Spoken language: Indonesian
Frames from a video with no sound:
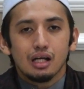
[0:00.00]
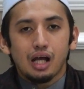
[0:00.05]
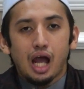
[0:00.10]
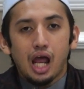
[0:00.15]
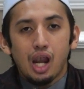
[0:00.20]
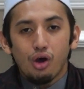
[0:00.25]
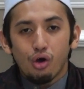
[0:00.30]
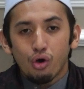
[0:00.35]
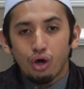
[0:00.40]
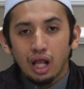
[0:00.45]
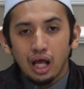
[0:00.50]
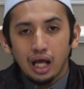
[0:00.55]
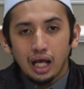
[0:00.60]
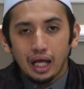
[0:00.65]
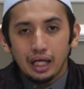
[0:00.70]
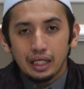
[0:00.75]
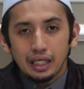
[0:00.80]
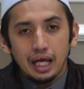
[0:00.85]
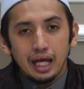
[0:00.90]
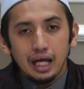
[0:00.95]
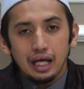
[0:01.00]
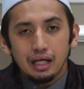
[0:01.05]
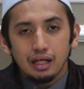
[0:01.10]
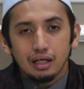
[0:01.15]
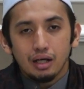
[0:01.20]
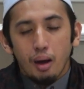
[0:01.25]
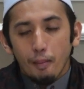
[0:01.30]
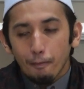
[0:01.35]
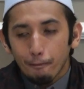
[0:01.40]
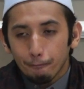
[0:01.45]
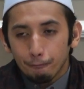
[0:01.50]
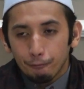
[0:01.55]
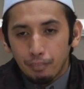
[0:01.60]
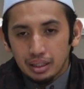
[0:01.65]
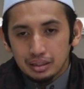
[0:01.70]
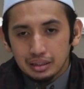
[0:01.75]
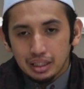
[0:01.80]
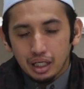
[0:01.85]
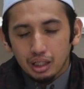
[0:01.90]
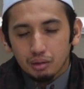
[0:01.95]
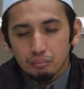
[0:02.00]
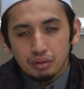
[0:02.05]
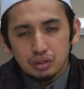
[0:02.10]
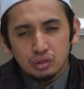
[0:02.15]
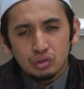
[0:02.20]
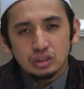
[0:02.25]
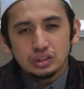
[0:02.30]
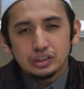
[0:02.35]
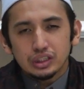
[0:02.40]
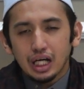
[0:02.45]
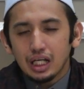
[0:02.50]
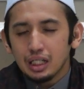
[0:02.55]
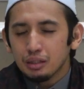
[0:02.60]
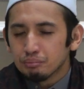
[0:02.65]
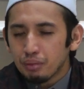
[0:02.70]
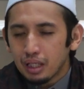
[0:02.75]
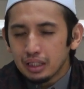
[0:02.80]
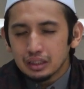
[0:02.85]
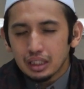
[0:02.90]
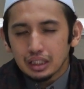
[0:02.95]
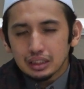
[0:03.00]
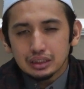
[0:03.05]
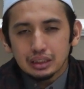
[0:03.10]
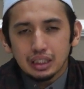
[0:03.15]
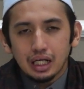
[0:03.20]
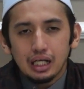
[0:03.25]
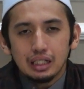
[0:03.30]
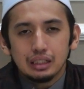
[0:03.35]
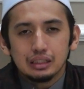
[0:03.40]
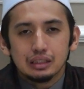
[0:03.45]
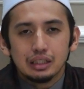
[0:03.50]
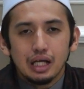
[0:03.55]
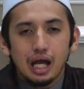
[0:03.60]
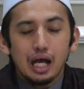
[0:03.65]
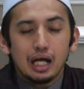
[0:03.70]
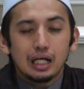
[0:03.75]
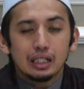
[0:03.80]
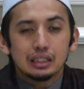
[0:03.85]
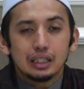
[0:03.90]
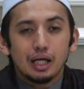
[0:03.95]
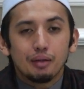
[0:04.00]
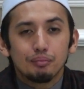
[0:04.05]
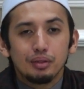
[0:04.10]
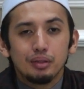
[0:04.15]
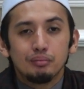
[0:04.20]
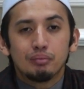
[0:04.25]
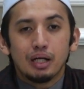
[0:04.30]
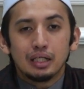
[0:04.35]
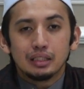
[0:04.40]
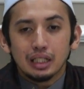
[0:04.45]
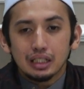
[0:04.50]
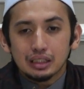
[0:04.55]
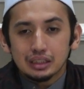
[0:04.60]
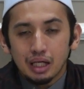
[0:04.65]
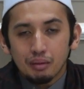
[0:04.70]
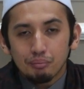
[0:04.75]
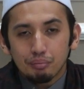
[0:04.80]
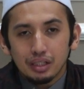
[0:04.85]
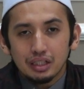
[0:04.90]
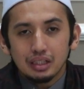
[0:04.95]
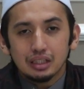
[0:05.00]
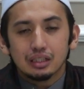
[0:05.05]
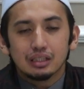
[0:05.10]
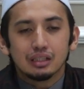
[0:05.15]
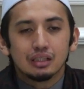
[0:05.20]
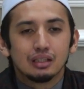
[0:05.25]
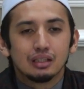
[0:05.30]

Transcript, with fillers: Kalau orang kaya banyak betul sekali, banyak sekali. Akan tapi banyak yang pelit.